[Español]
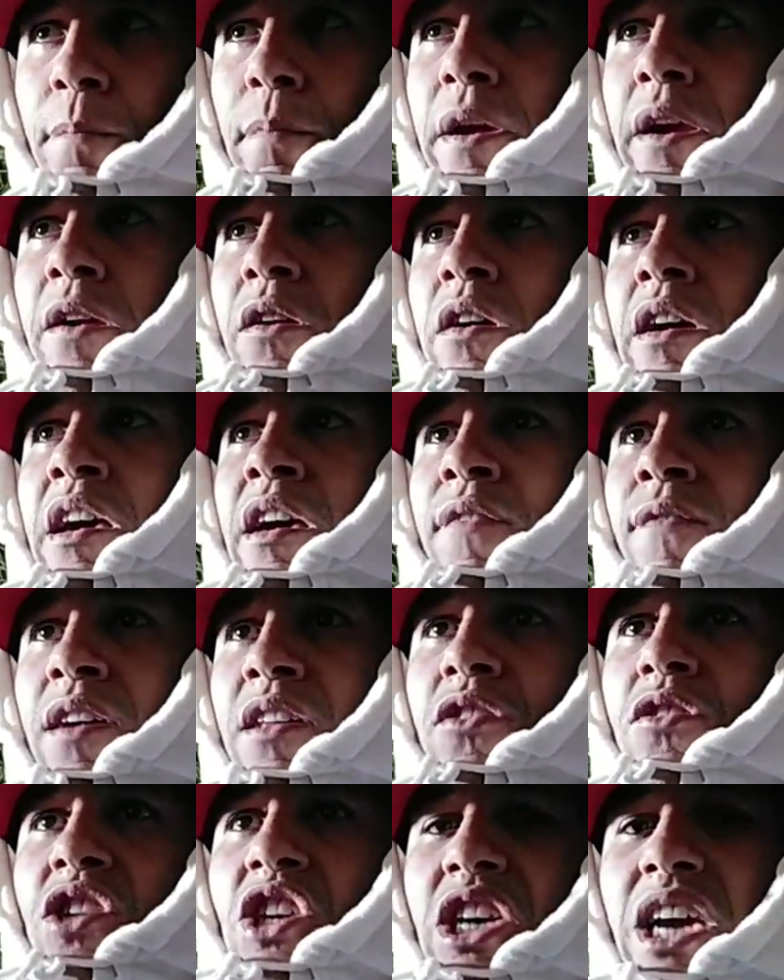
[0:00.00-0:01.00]
pero eh,
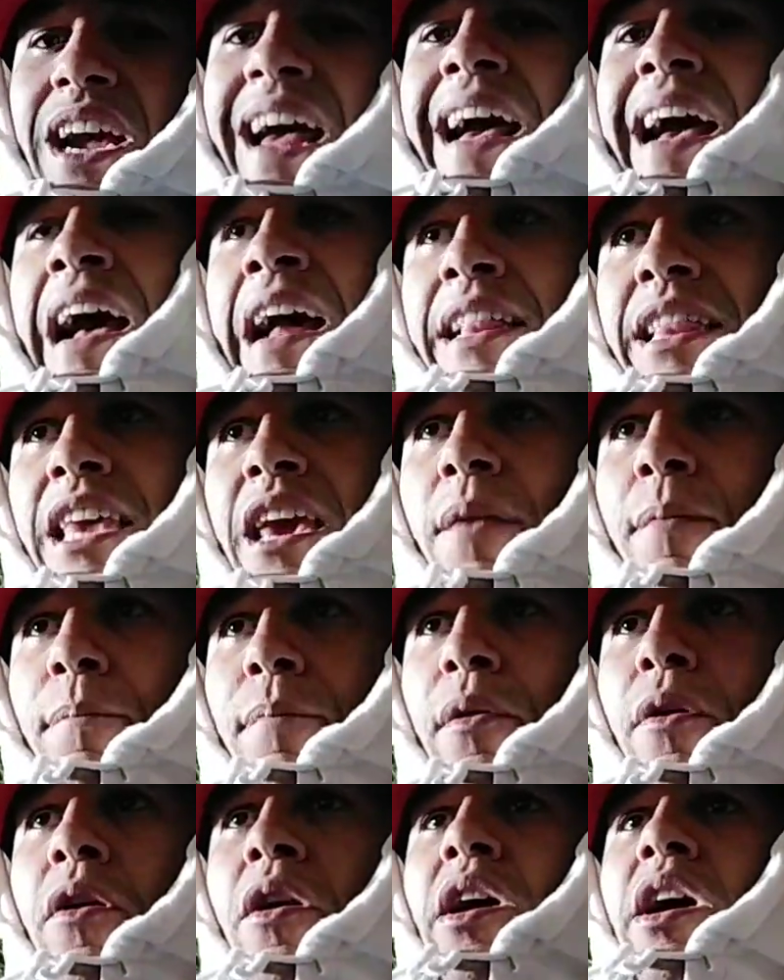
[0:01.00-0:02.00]
Beto llega a
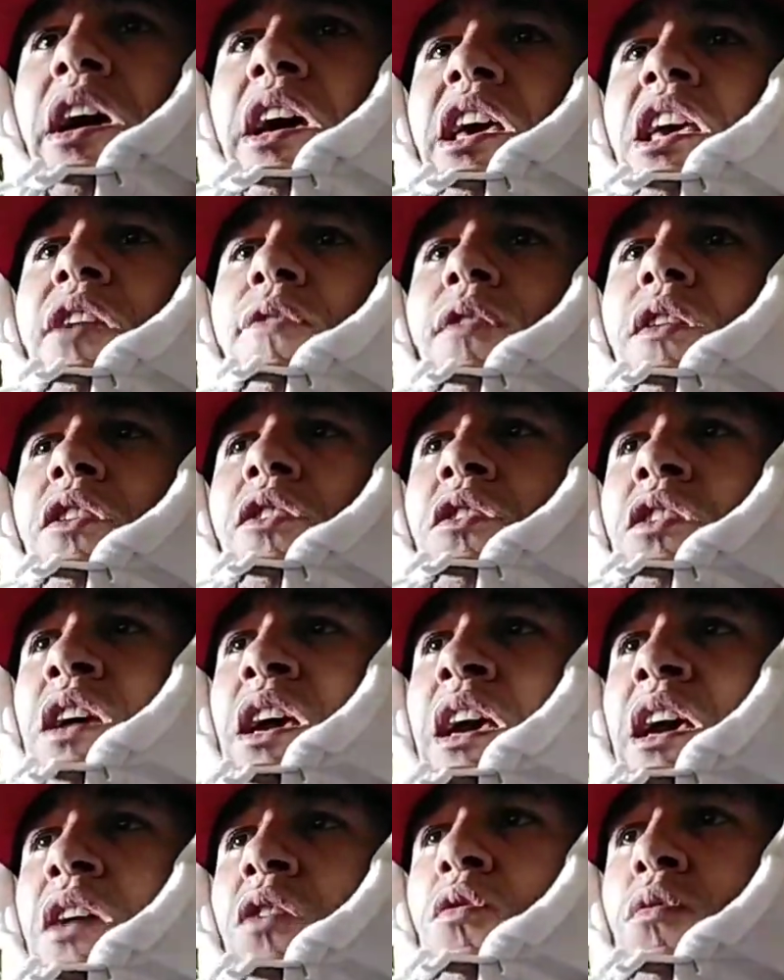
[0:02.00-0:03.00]
tiempo y bueno,
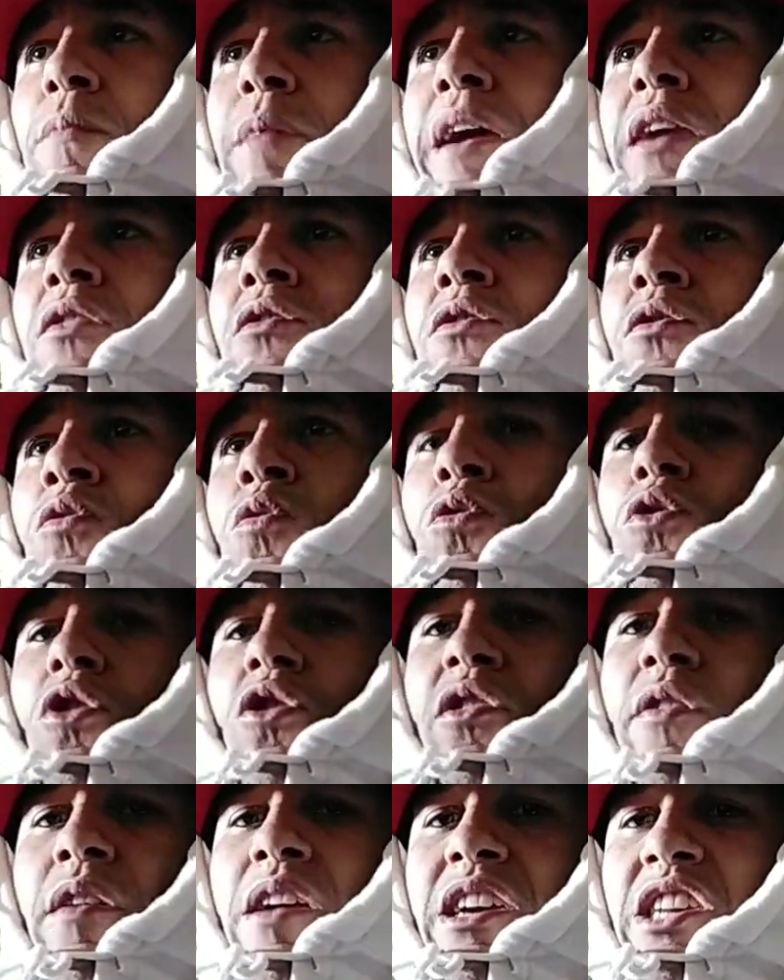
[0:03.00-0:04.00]
eh, Gumaro
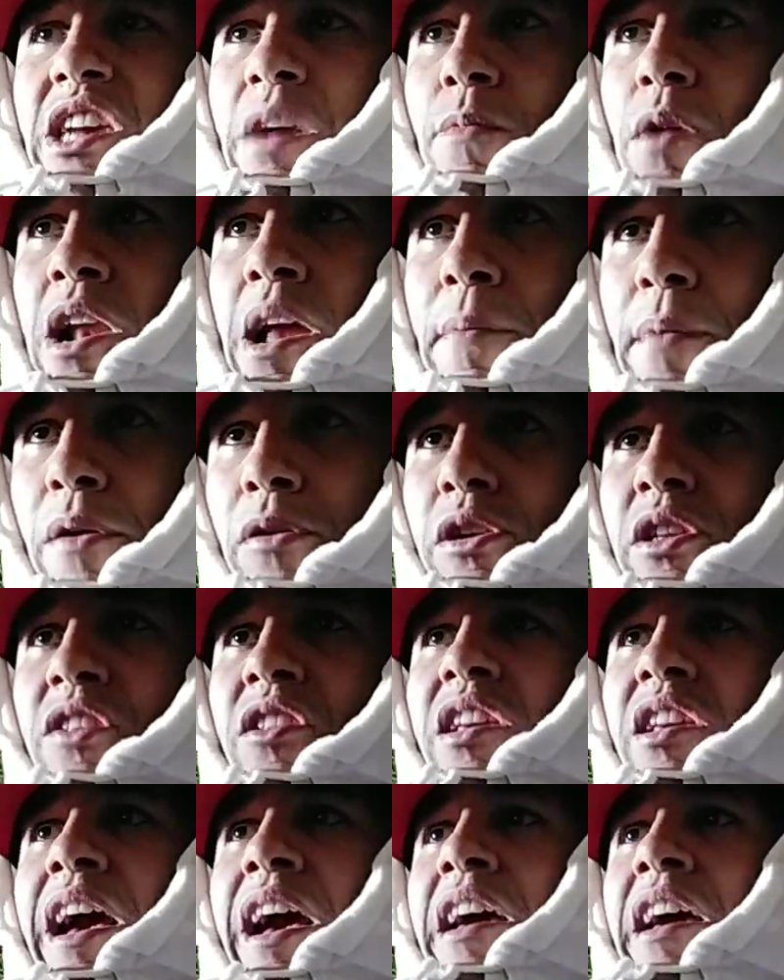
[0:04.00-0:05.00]
justo se ve que llama a la
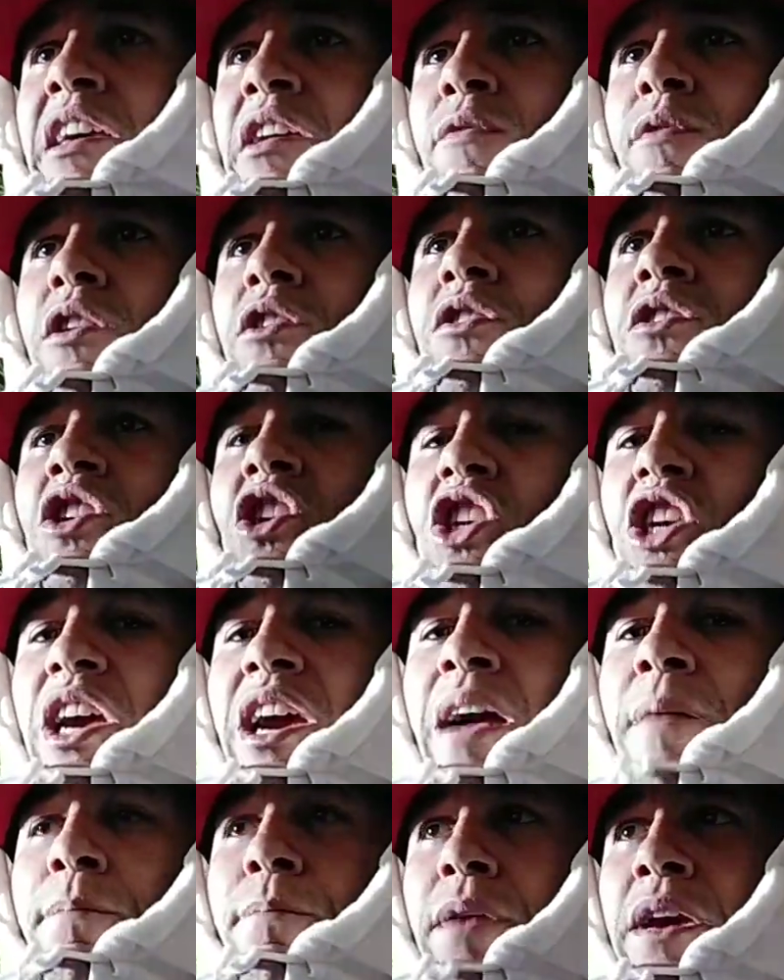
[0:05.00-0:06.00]
policía y bueno,
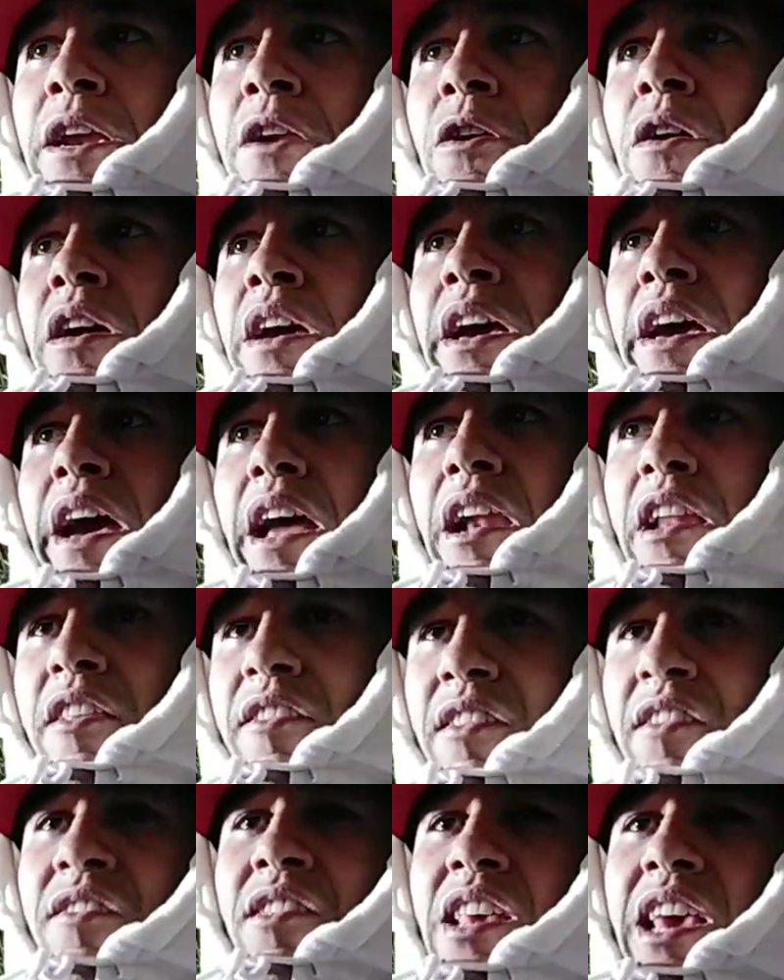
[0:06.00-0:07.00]
llegan, pero el
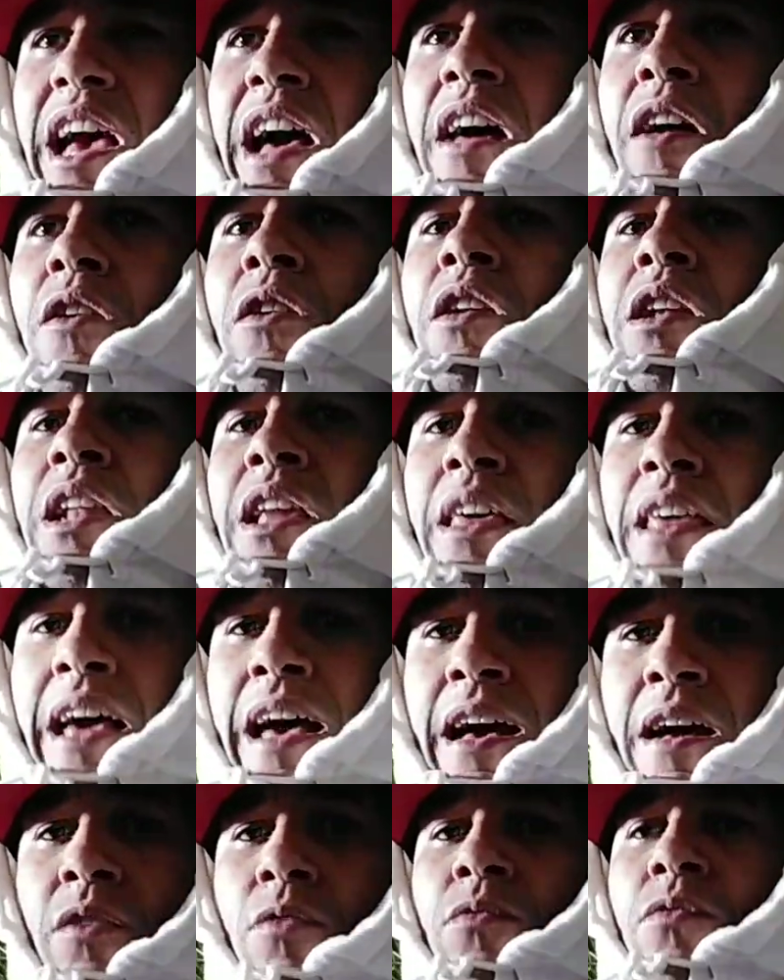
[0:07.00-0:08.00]
licenciado le
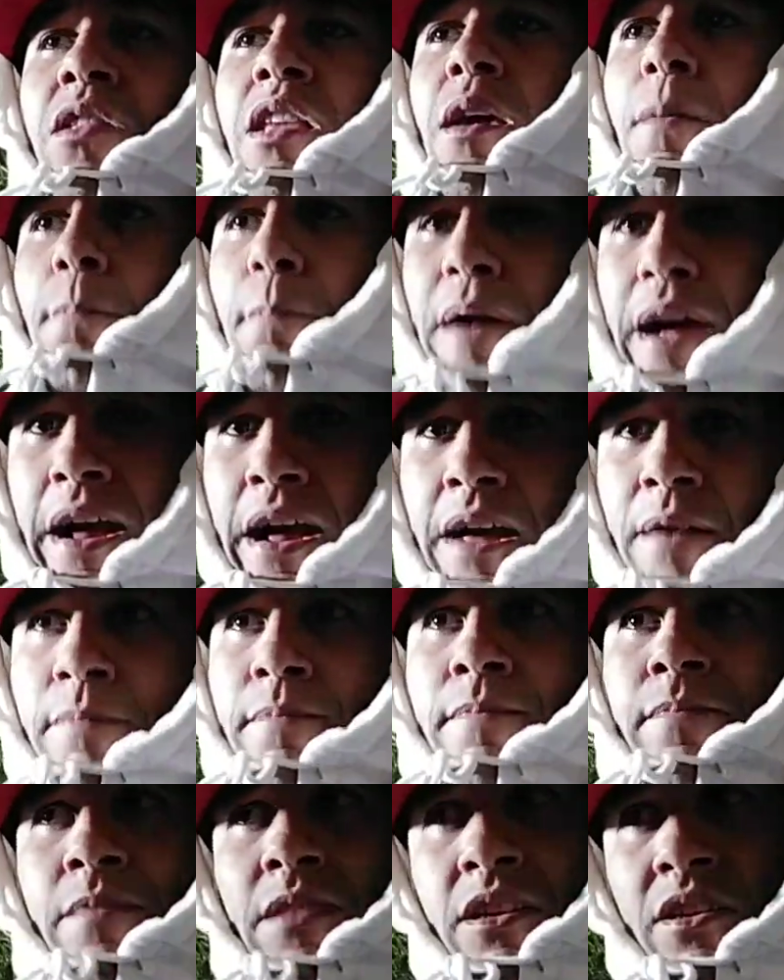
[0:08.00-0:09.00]
da un disparo,
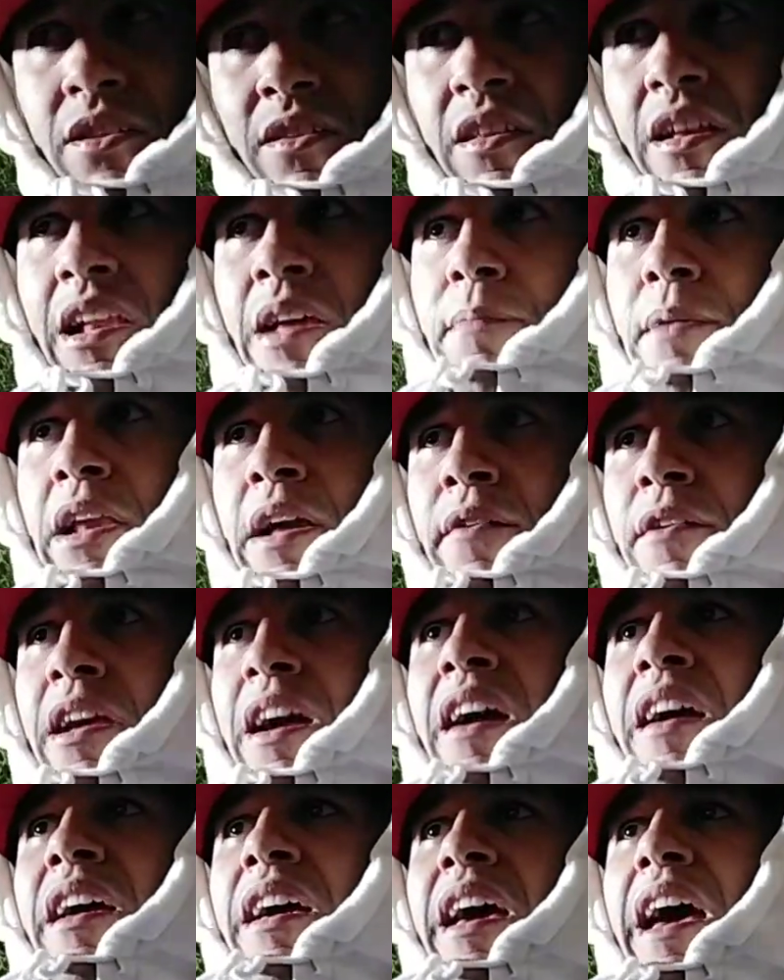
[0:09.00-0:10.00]
mm, saben la
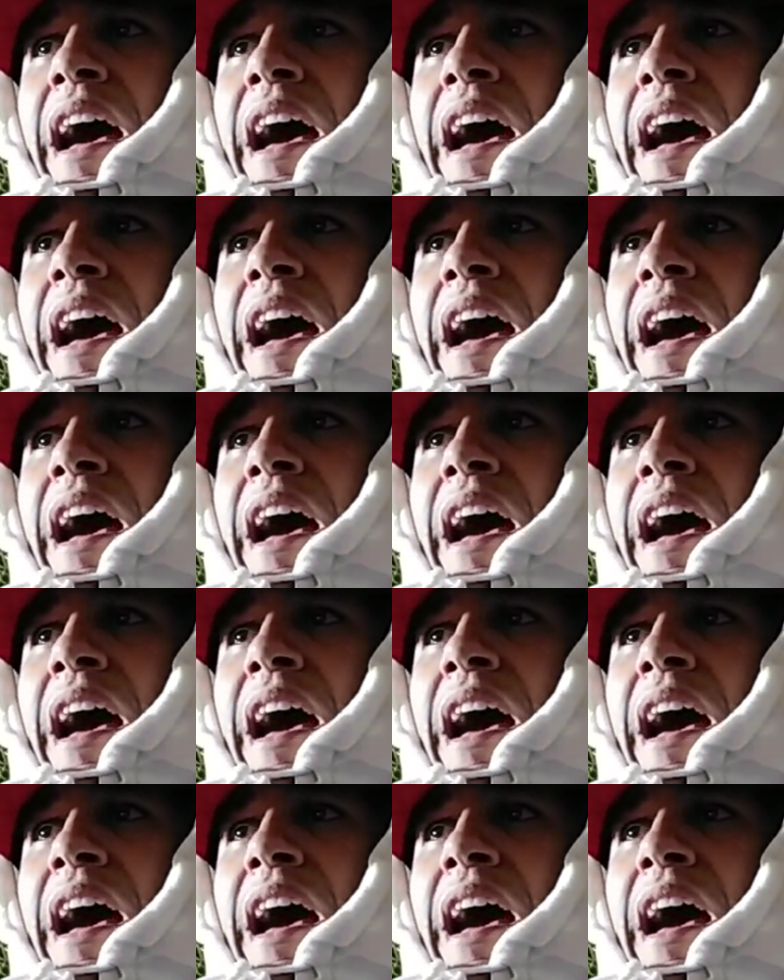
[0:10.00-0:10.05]
palabra,